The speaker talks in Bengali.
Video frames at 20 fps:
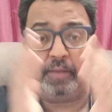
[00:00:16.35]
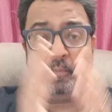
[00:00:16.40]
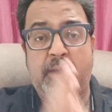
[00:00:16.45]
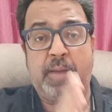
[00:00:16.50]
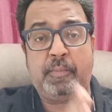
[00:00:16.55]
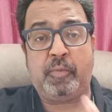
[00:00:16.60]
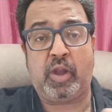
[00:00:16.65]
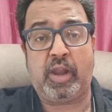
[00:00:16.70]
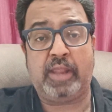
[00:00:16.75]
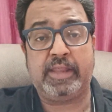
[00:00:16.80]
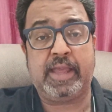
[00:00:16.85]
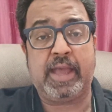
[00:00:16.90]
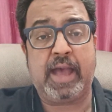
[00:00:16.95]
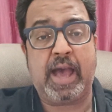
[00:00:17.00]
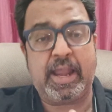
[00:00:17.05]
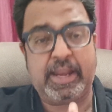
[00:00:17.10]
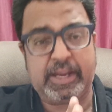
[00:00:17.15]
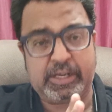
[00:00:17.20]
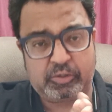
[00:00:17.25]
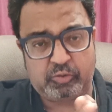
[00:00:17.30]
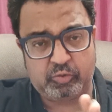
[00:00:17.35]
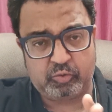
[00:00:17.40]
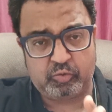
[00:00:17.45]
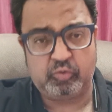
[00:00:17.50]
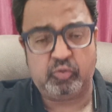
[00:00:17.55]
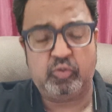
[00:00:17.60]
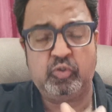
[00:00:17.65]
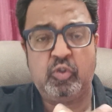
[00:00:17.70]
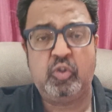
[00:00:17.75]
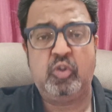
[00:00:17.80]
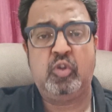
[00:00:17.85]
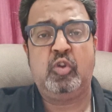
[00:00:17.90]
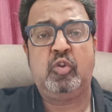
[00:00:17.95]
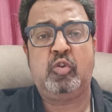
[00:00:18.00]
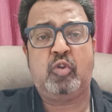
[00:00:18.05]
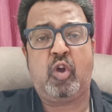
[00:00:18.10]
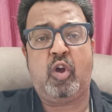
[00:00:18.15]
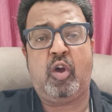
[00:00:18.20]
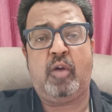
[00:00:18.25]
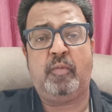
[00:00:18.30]
বা বলা যায় আর একটু
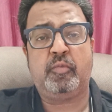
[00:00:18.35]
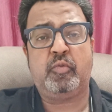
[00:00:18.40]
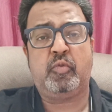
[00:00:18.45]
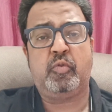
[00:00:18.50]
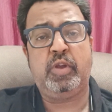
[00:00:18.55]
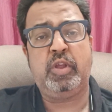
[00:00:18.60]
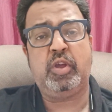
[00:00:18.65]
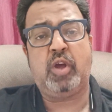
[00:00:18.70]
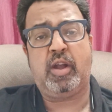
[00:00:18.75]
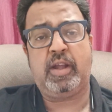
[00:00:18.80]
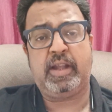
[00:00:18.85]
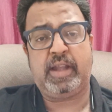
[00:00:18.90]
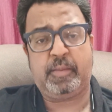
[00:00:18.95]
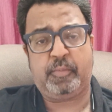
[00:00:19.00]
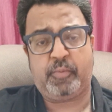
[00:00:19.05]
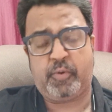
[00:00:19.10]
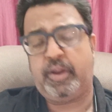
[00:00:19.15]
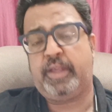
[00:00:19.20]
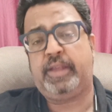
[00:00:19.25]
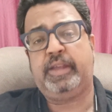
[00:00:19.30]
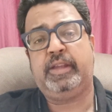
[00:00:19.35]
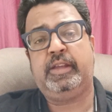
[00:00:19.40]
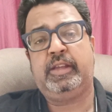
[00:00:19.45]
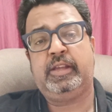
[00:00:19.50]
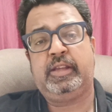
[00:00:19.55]
কম কুড়ি ঘন্টা পরে